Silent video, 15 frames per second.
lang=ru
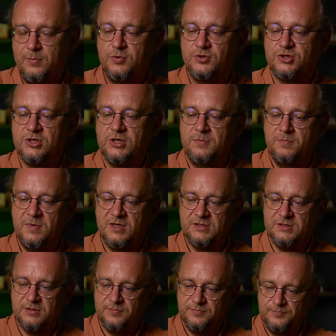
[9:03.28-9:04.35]
обученный
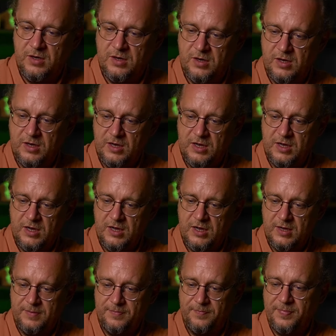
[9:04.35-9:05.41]
медик.
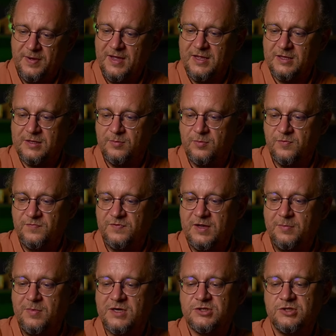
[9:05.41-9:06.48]
А, поэтому в
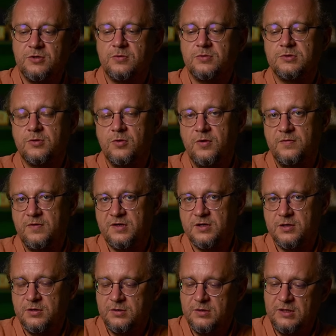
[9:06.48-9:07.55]
домашних
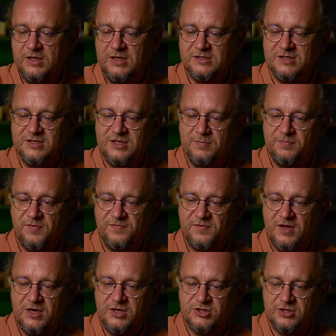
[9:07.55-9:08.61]
условиях, если ты
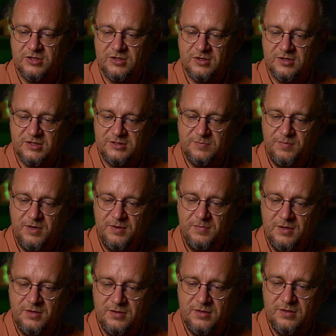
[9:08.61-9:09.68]
повторишь этот
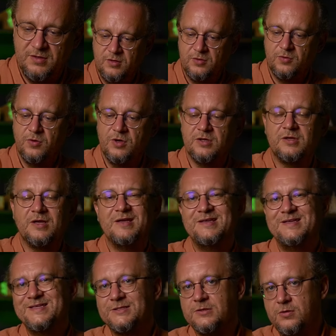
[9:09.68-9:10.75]
эксперимент, то это
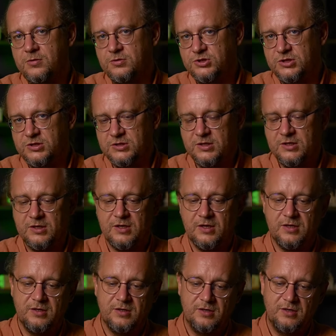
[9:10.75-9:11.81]

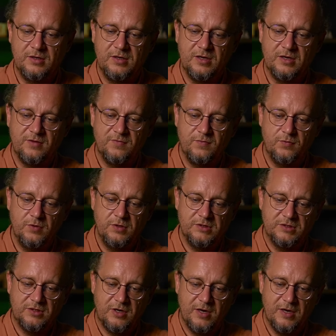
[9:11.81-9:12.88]
исключительно на твой
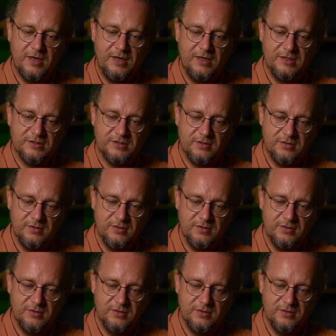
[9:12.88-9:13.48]
страх и риск.